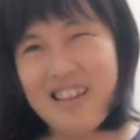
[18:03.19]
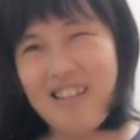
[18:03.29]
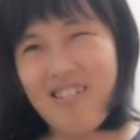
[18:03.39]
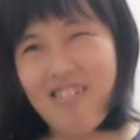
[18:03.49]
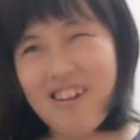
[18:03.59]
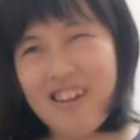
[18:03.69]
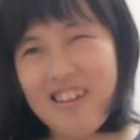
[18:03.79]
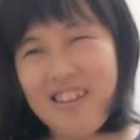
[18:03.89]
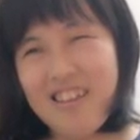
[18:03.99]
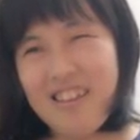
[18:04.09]
紹介
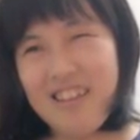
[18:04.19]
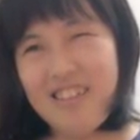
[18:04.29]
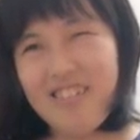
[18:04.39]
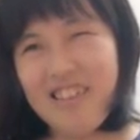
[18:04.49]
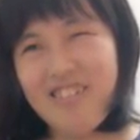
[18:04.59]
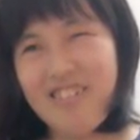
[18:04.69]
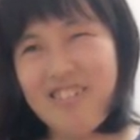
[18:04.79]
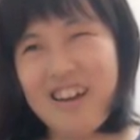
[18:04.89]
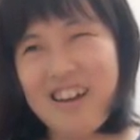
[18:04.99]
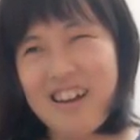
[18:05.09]
できそうなもの
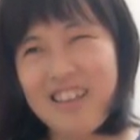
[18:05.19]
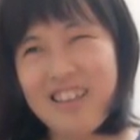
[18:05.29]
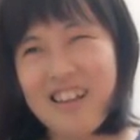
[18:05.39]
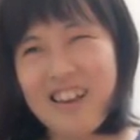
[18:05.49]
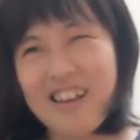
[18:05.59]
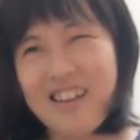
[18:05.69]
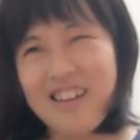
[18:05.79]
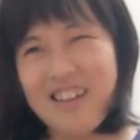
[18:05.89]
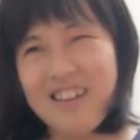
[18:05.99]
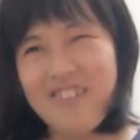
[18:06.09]
があったら
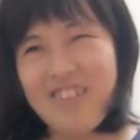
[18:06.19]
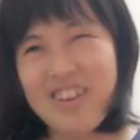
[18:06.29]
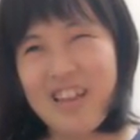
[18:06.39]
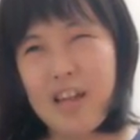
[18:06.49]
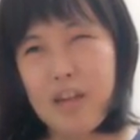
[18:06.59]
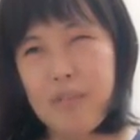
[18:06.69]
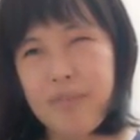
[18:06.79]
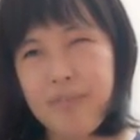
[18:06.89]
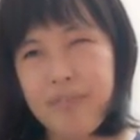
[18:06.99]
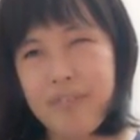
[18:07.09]
また
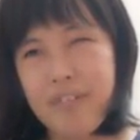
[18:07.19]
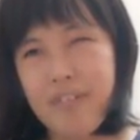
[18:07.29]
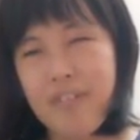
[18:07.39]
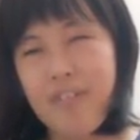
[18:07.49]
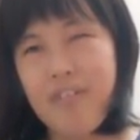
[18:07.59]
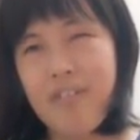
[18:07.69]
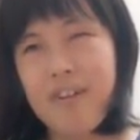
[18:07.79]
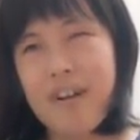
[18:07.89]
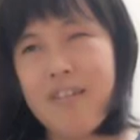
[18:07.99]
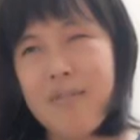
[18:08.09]
ご紹
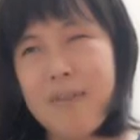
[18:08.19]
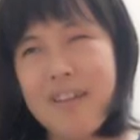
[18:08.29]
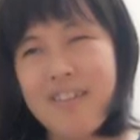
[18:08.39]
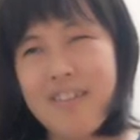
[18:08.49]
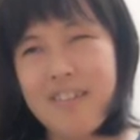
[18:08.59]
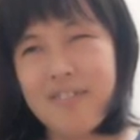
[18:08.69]
介します